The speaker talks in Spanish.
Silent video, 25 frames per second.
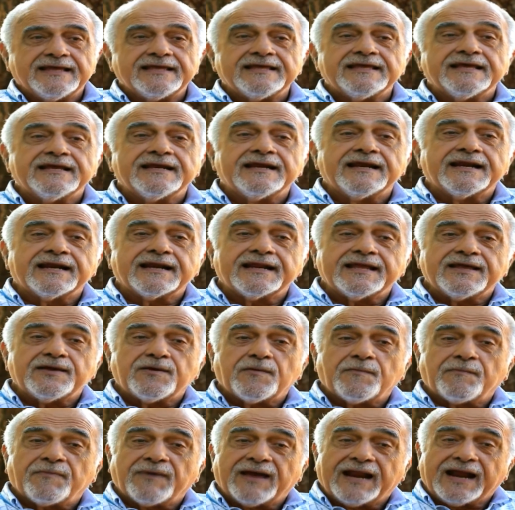y el
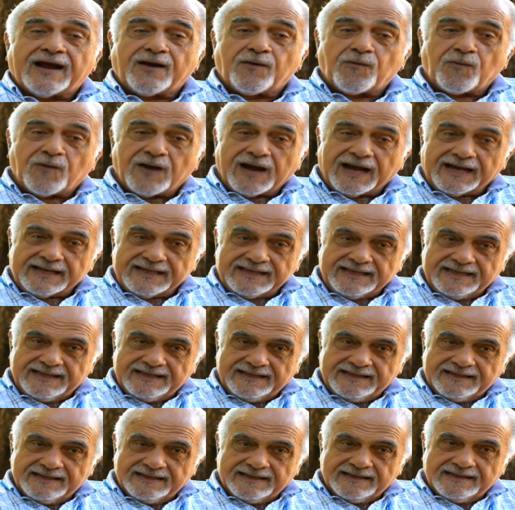río Paraguay,
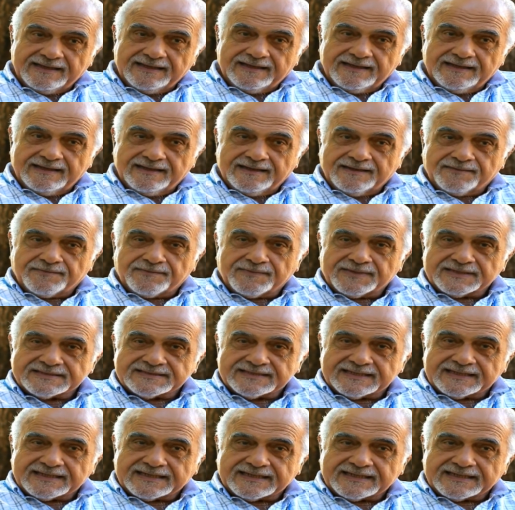más